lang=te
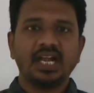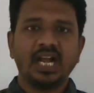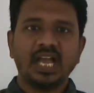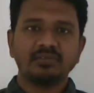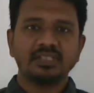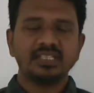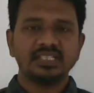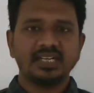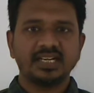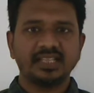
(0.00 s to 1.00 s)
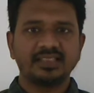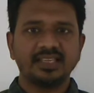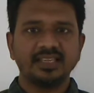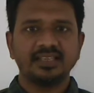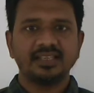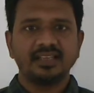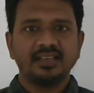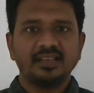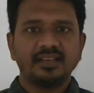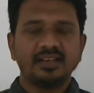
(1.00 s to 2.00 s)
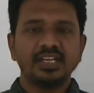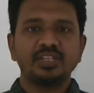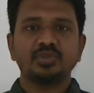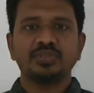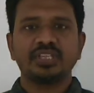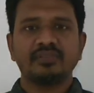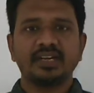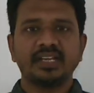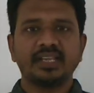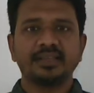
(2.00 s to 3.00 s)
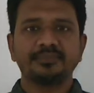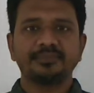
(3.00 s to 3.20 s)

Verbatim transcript: నాకు తెలిసినట్లయితే నిన్ను చూసేవాడినే